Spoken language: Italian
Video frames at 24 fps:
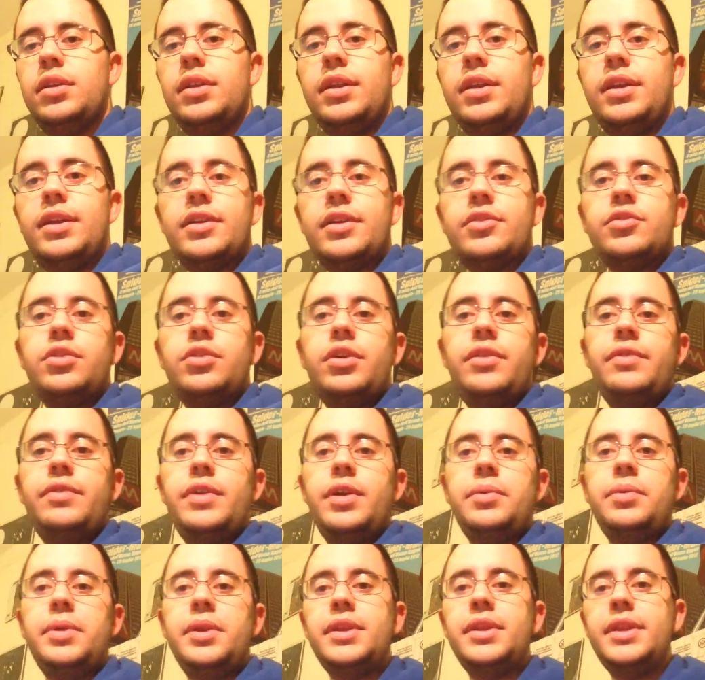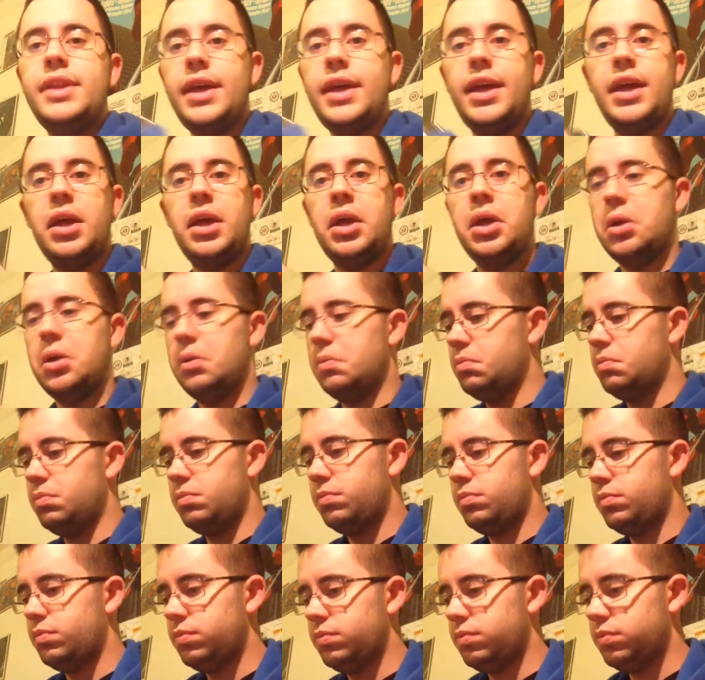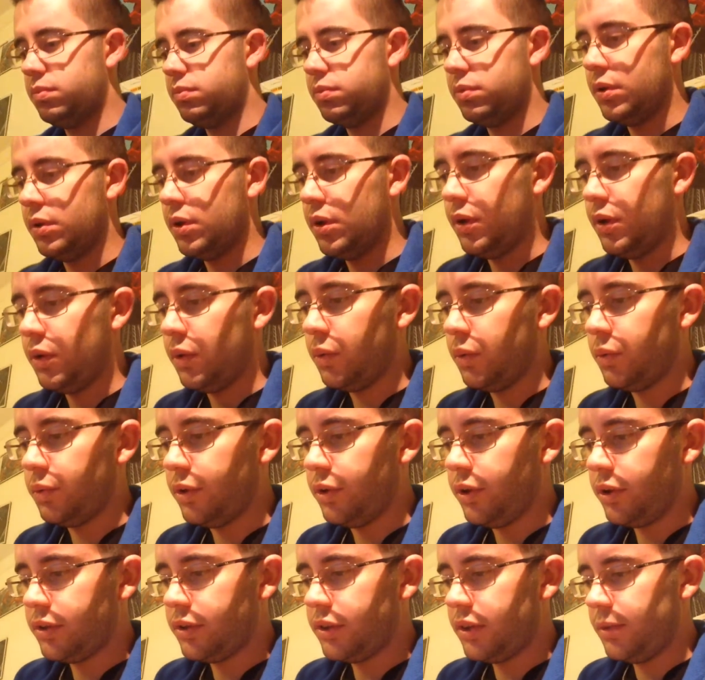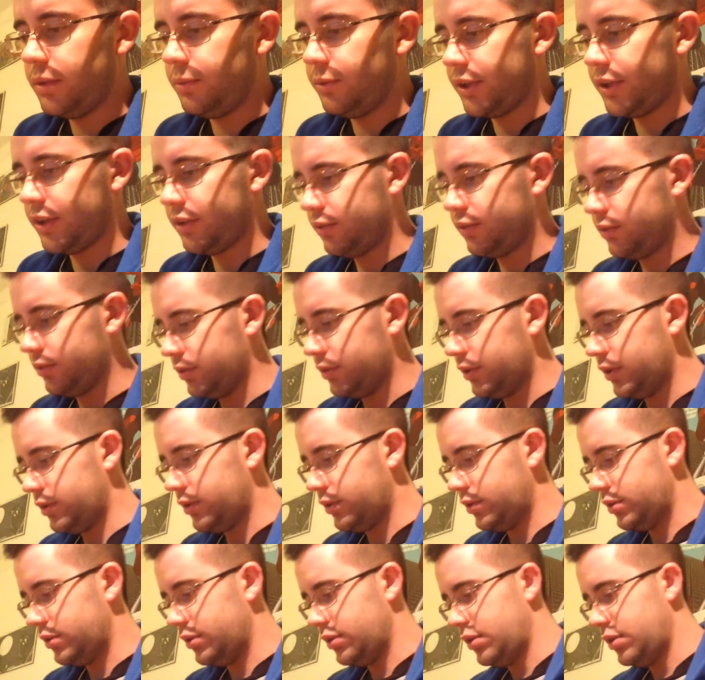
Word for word: il, rasoio è veramente un ottimo rasoio